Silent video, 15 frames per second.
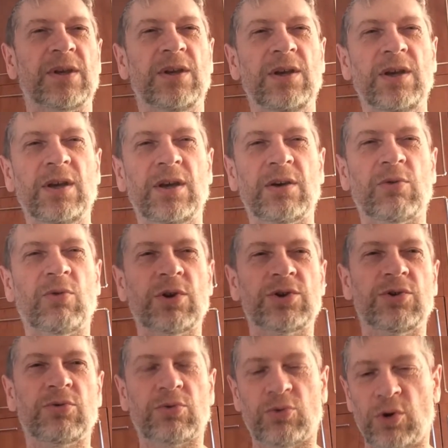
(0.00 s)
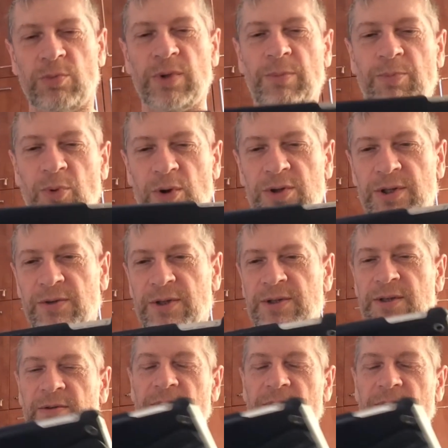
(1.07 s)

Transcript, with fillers: И очень удобно пользоваться.